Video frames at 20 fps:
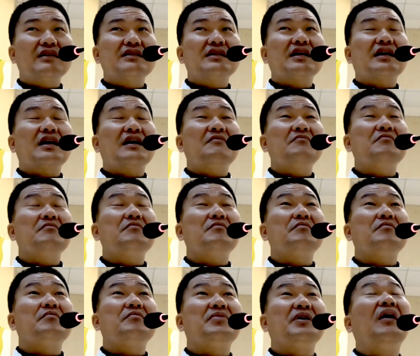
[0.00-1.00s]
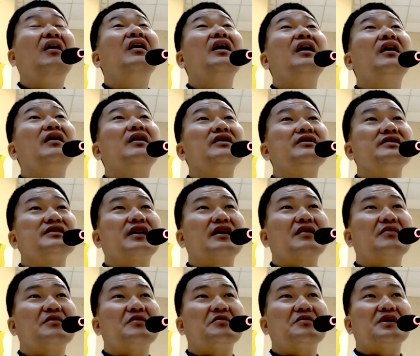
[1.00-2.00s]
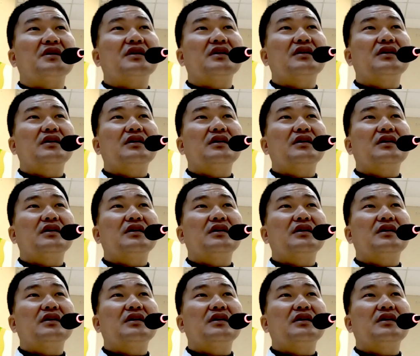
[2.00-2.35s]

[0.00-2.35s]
착한 병에 걸린 사람입니다.